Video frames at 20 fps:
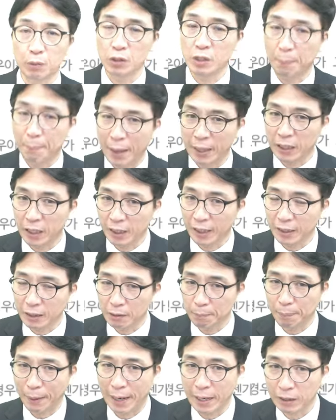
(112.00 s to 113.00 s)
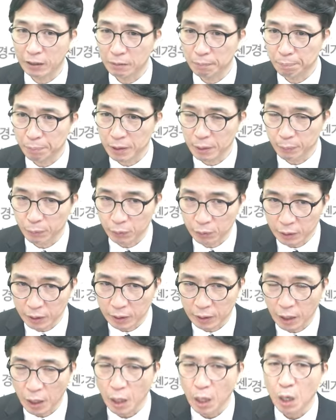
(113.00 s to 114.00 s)
피부, 백인 같은 밝은
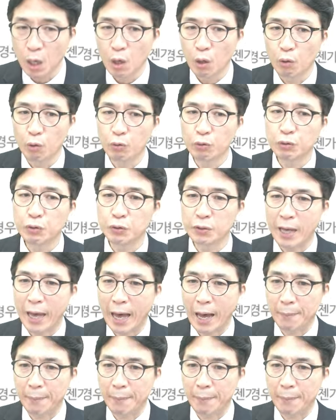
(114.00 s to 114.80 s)
피부는 would